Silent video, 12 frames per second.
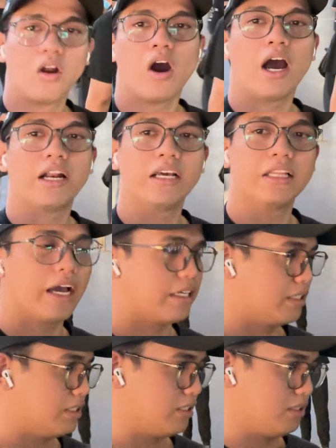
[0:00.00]
doakan kita guys
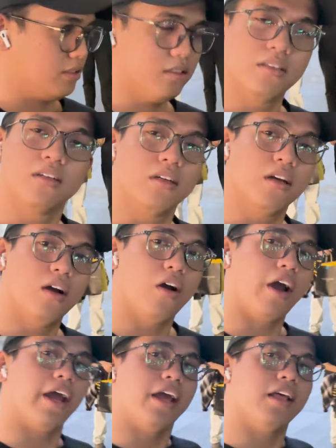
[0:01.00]
oke
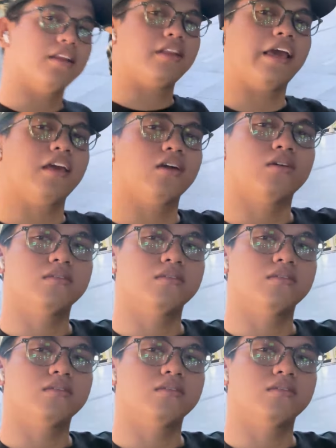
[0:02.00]
okay, thank you